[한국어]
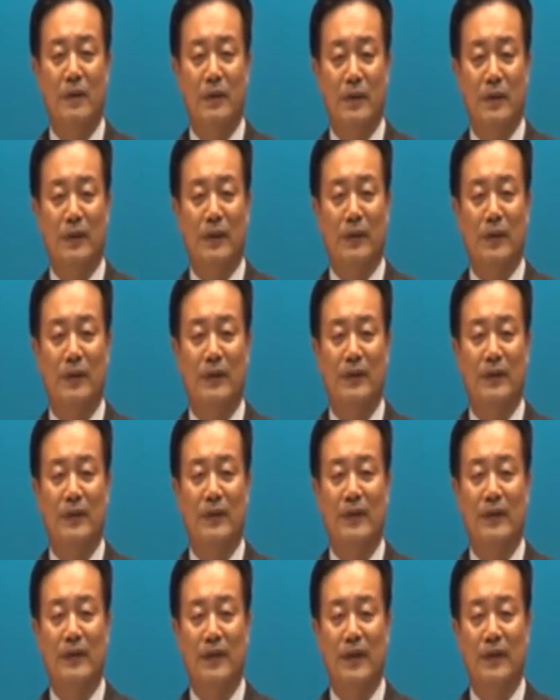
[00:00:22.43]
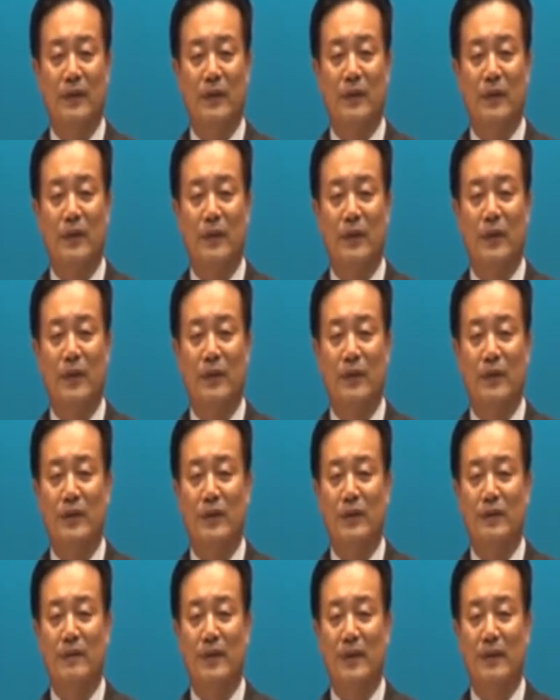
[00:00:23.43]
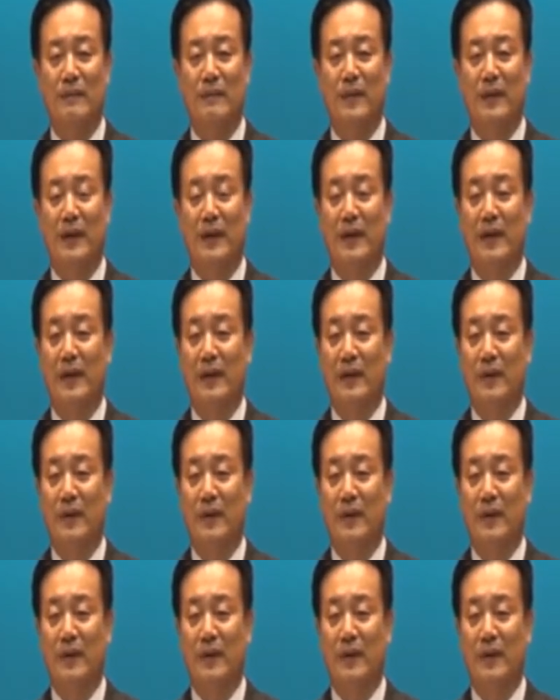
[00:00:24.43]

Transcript: 올 수 있도록 계속 기도해 주시기를 바랍니다.